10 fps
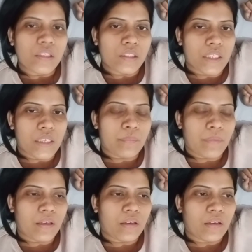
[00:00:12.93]
दिन
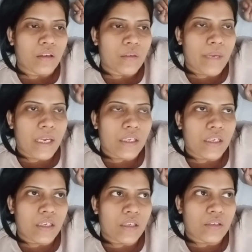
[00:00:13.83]
में
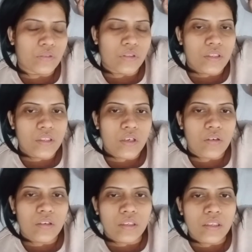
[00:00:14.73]
मैंने कुछ चीज़ें
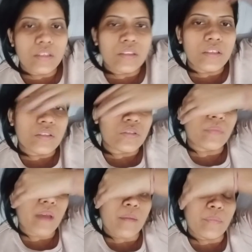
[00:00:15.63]
ऑर्डर की थी
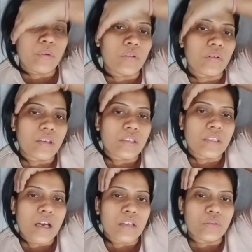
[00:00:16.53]
जो मैं आप लोगों के
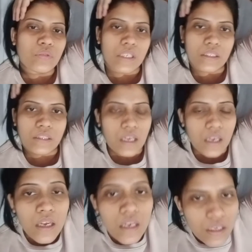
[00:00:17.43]
साथ हो सकता
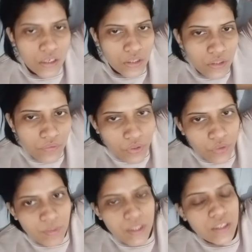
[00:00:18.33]
है इसी
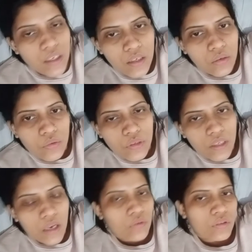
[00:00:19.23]
वीडियो में शेयर करूं
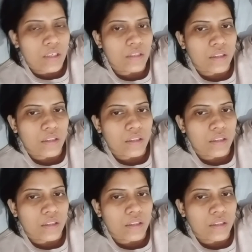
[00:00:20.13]
या हो सक